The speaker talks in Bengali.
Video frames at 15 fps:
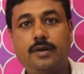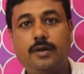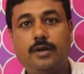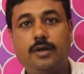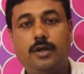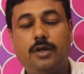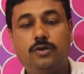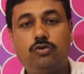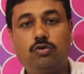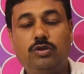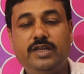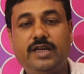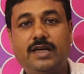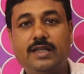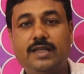মানে
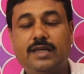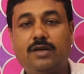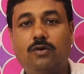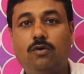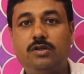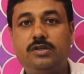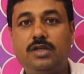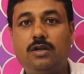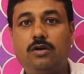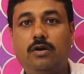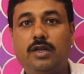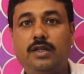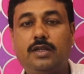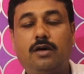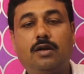যদি এখান থেকে হোলসেল
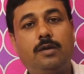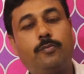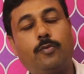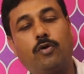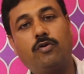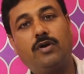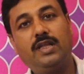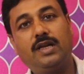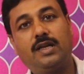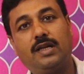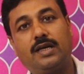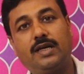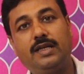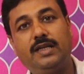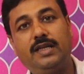করে তাহলে পনেরো হাজার
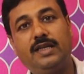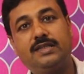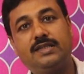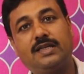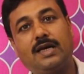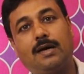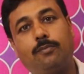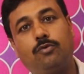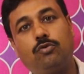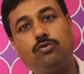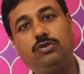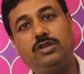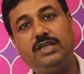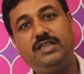টাকায় নিয়ে সেটা আপ টু